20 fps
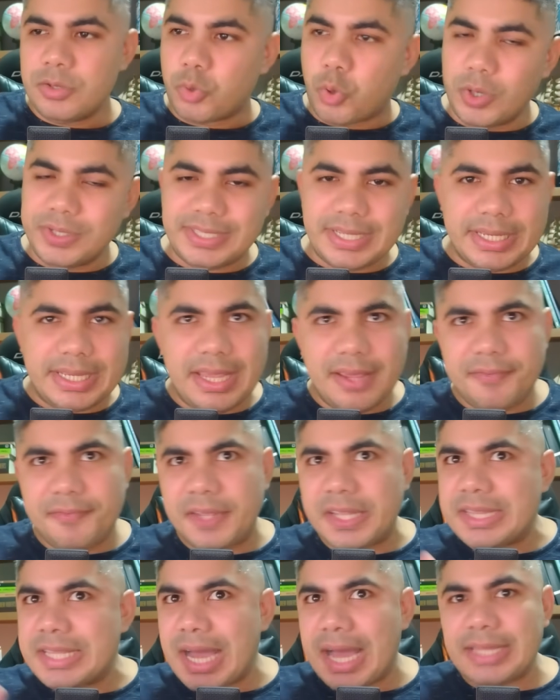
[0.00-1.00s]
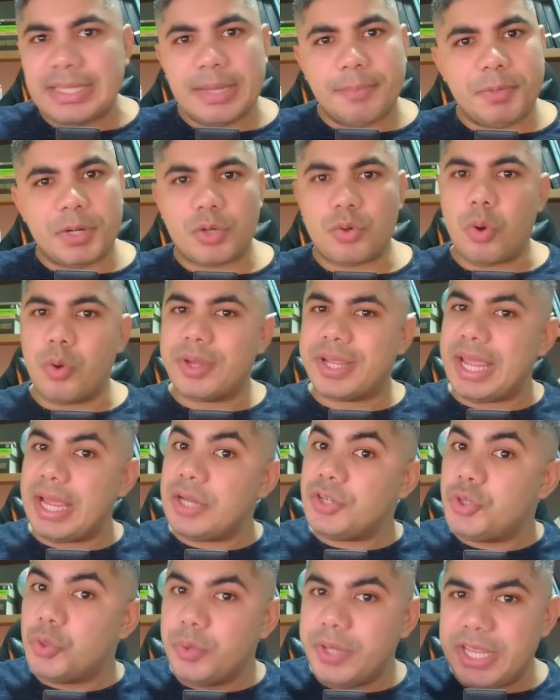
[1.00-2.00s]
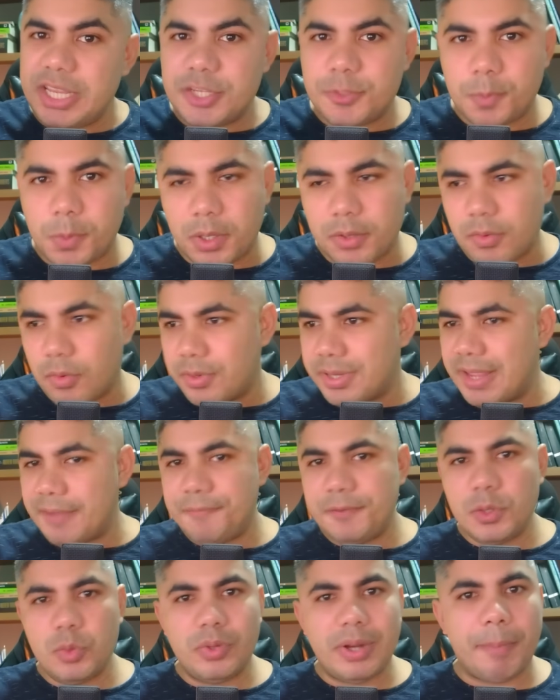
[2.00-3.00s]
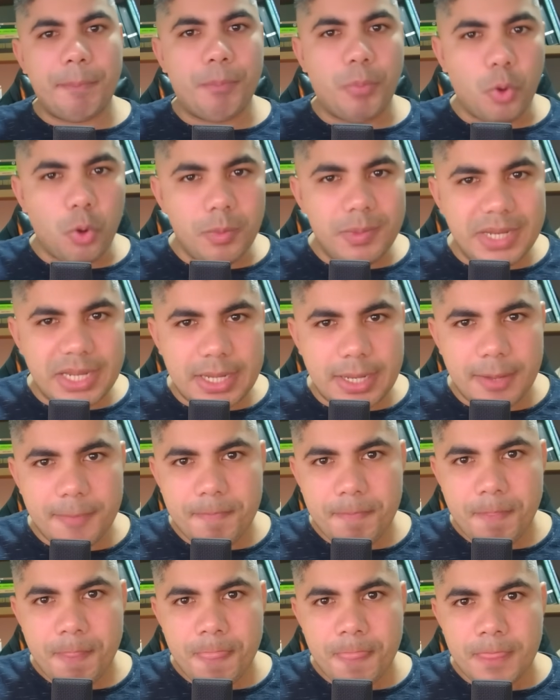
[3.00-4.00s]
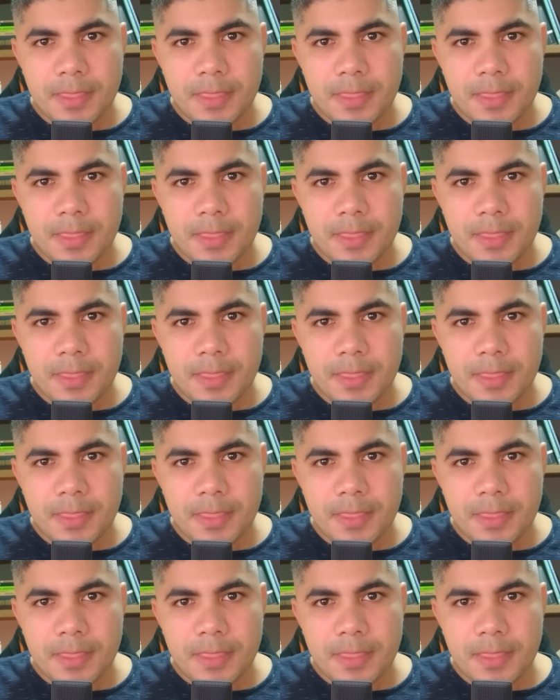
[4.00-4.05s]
coisa que é vedada para qualquer juiz, para qualquer figura pública,